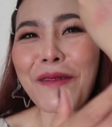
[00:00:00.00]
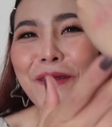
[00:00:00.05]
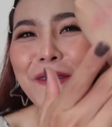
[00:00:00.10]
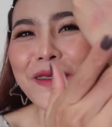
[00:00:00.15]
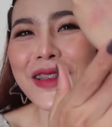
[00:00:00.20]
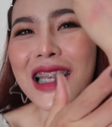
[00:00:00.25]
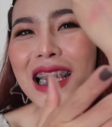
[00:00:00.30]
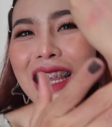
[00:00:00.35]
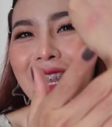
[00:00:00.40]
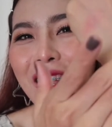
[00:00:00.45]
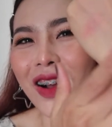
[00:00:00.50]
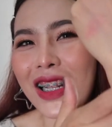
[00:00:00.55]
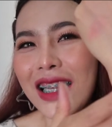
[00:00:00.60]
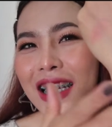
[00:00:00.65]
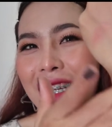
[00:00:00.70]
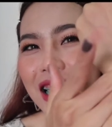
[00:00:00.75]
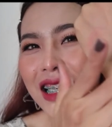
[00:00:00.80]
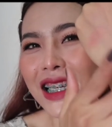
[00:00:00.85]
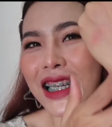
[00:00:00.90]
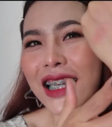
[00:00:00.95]
บใส่หลอด
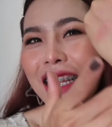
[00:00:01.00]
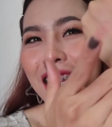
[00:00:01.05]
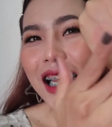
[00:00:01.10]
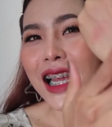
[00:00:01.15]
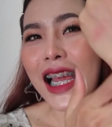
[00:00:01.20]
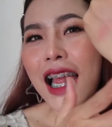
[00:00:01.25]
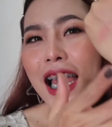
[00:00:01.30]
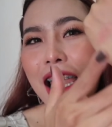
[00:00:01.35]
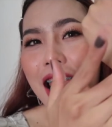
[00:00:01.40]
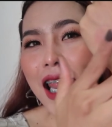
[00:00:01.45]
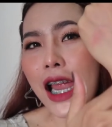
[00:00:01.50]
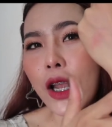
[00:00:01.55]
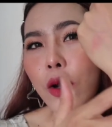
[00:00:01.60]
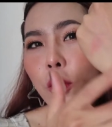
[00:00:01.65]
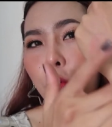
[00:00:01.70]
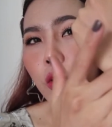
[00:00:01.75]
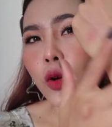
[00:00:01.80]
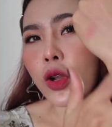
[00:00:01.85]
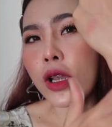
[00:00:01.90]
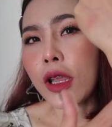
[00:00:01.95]
คืนเนี่ย
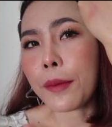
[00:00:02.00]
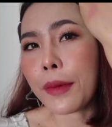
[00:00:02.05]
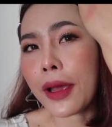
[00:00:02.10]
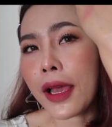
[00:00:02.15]
ทุกคนเห็